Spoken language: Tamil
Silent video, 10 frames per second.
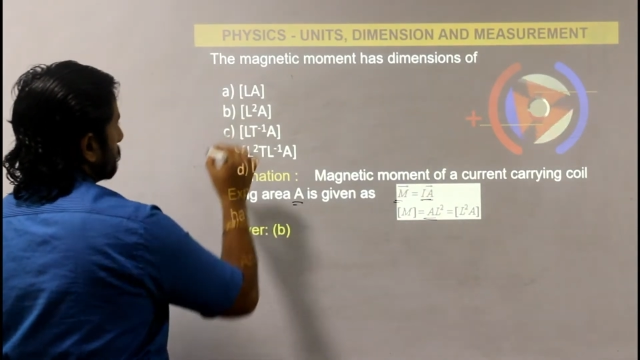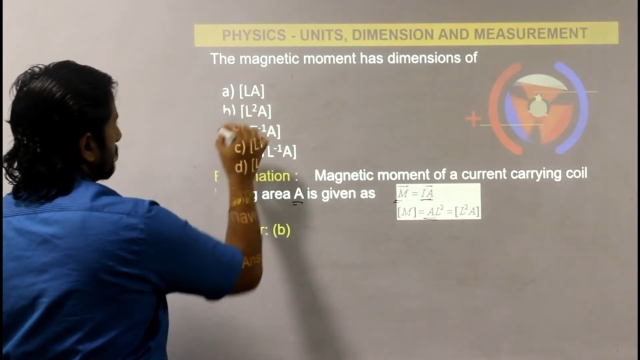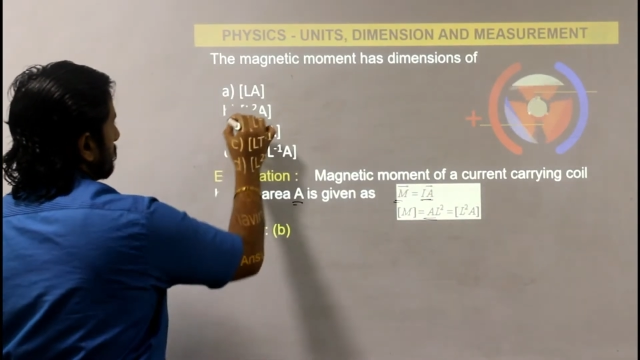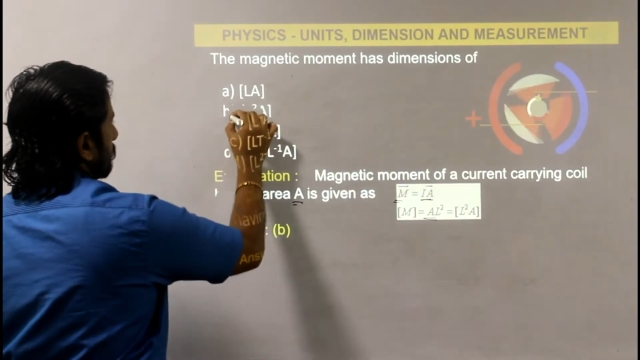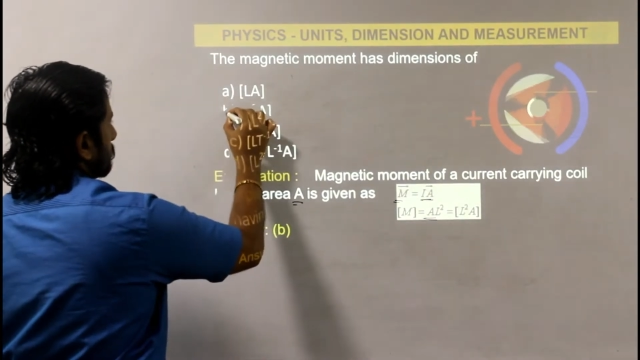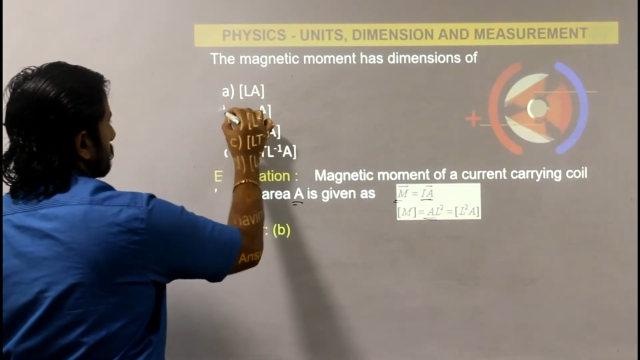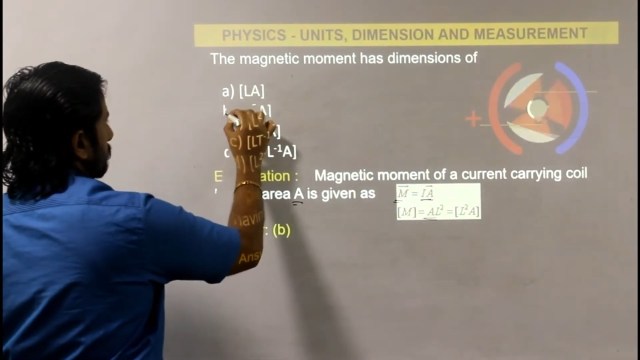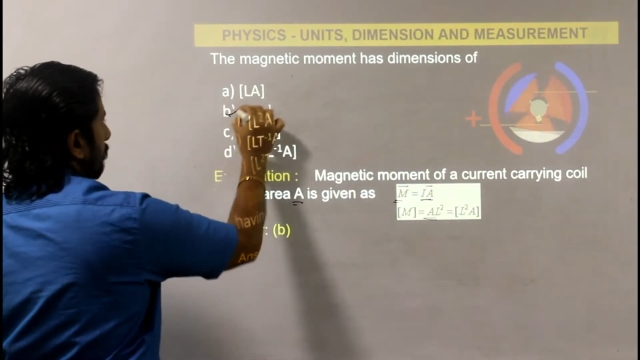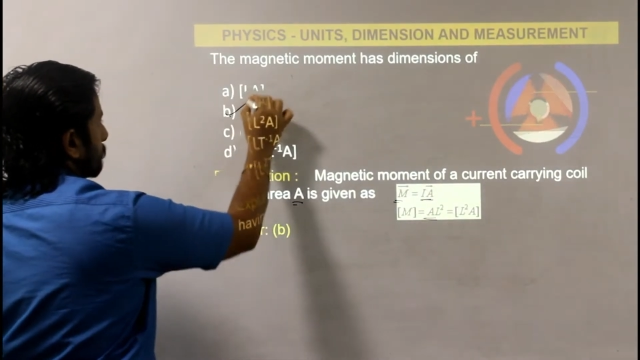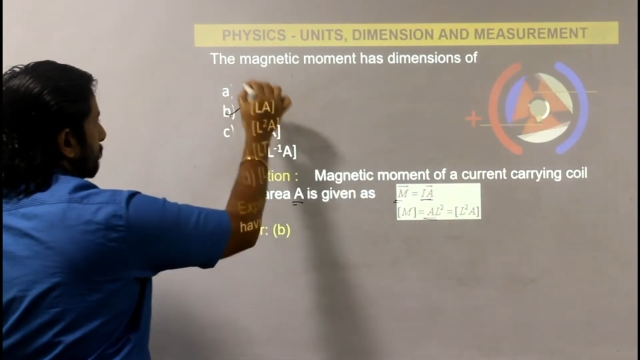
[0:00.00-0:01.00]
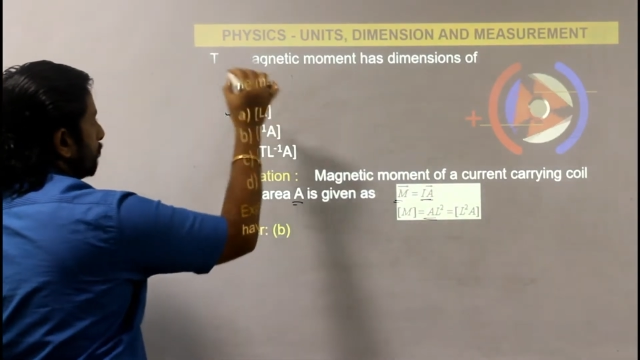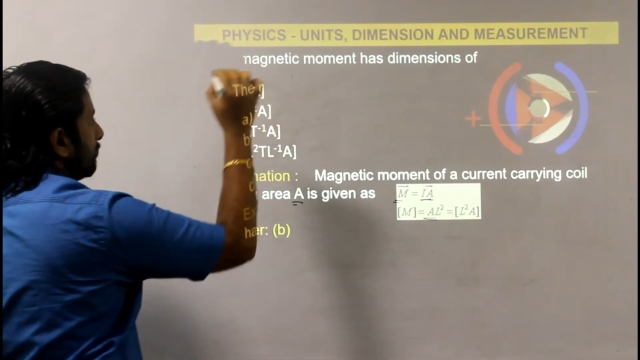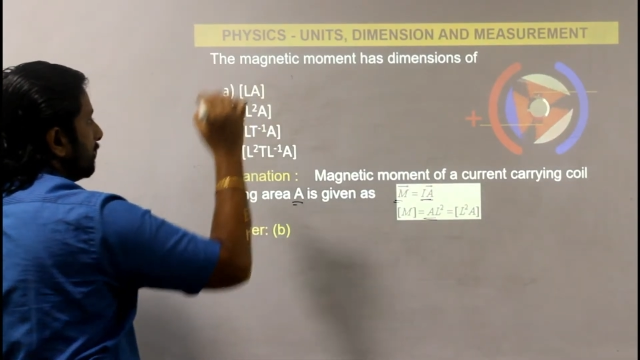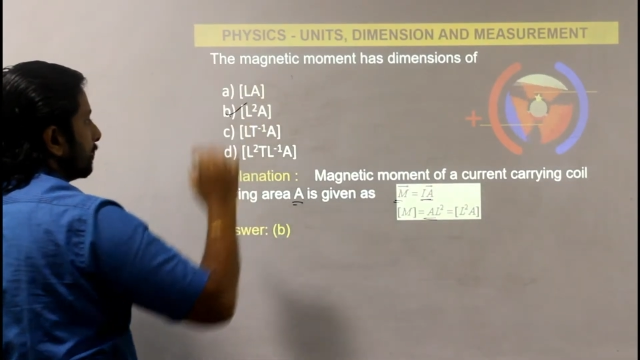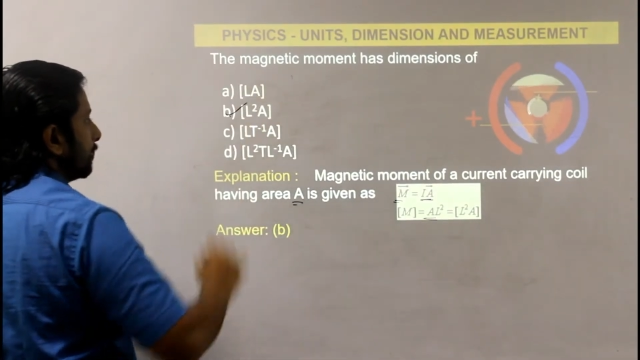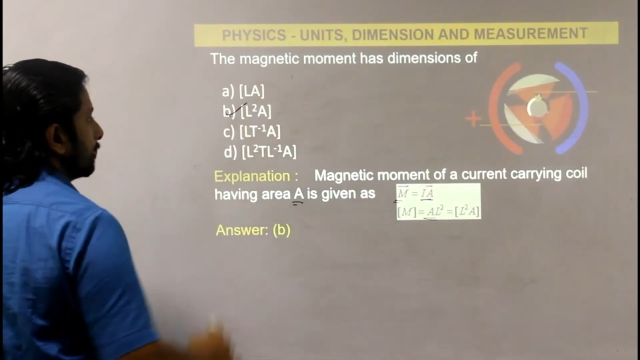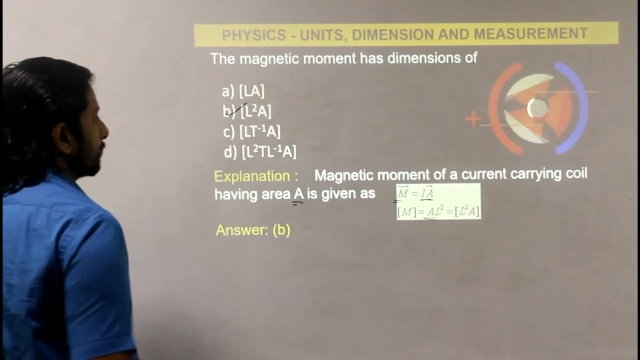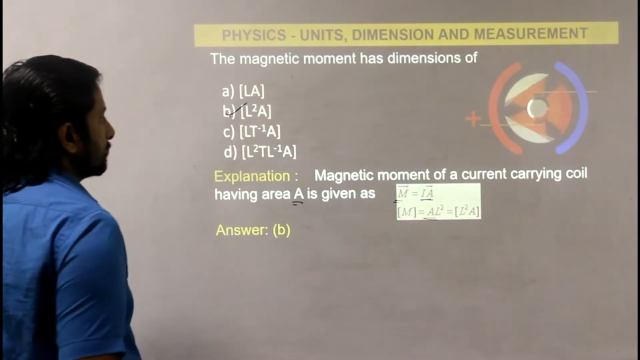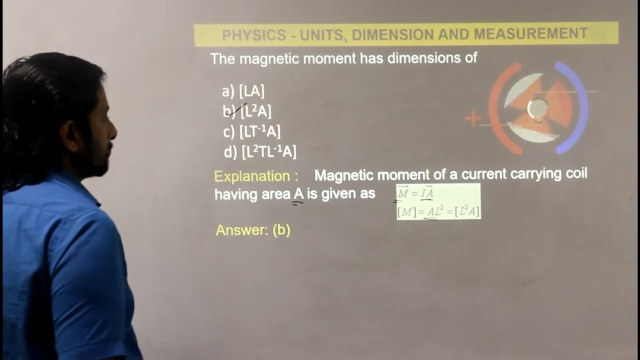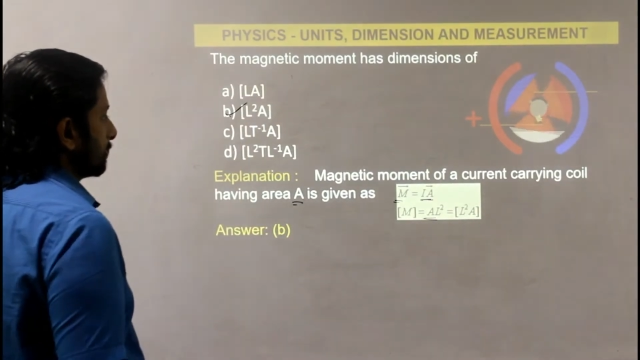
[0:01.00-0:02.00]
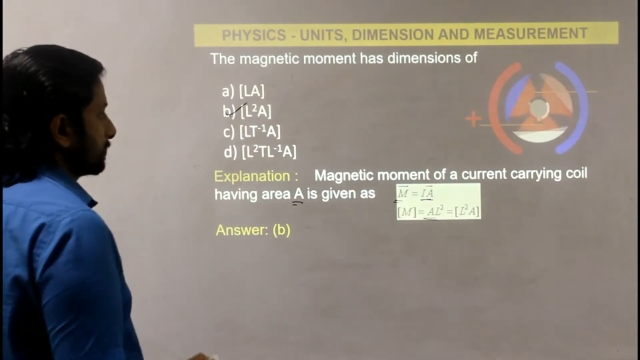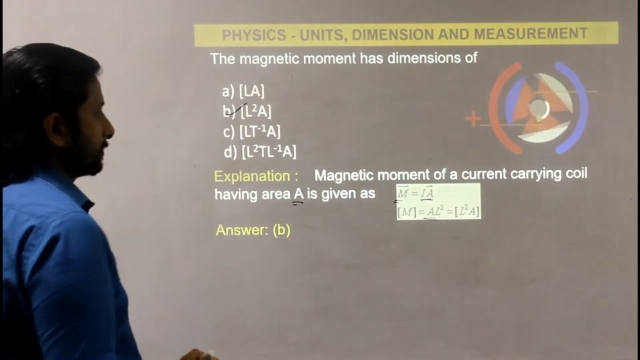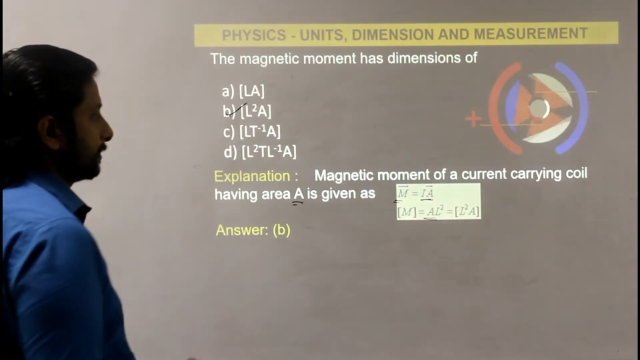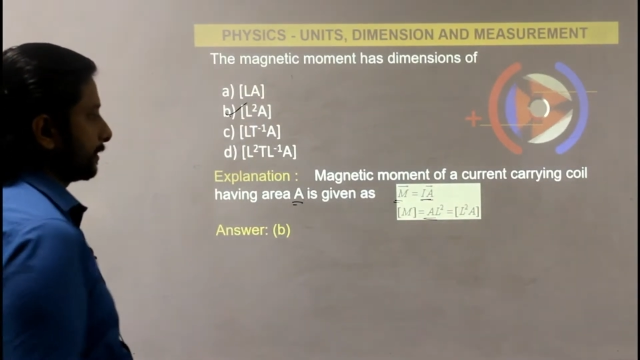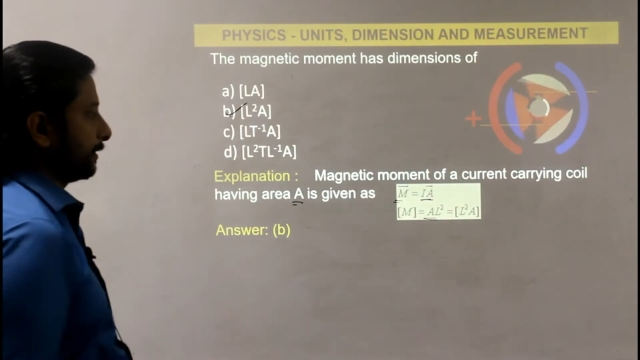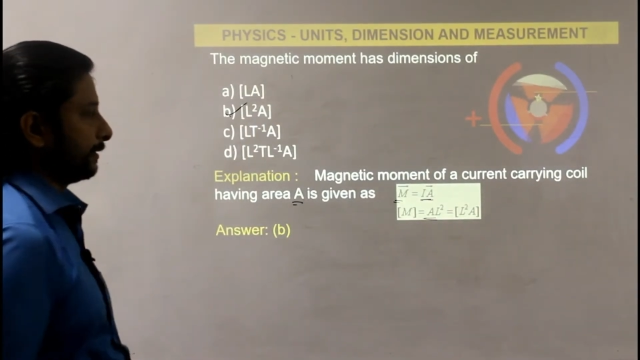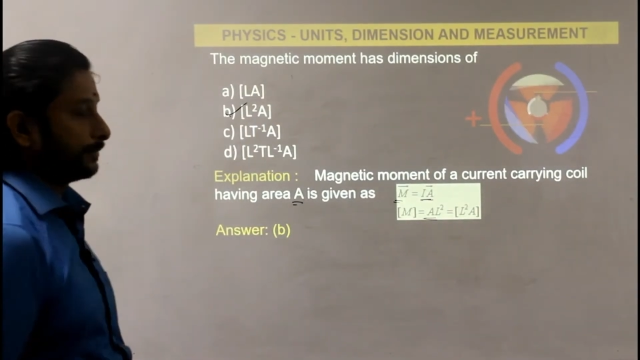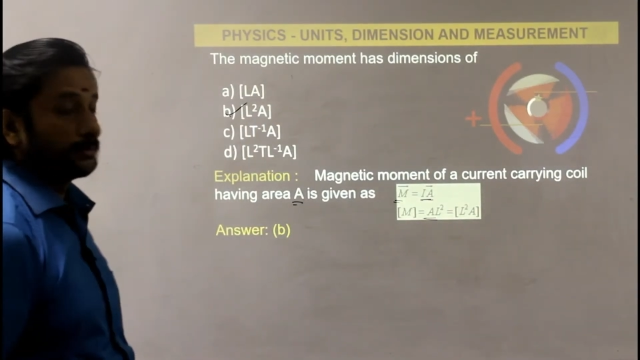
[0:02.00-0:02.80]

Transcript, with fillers: பார்த்தீங்கன்னா வந்து ஆப்ஷன் ஆ தான் இருக்க சான்சஸ் இருக்கு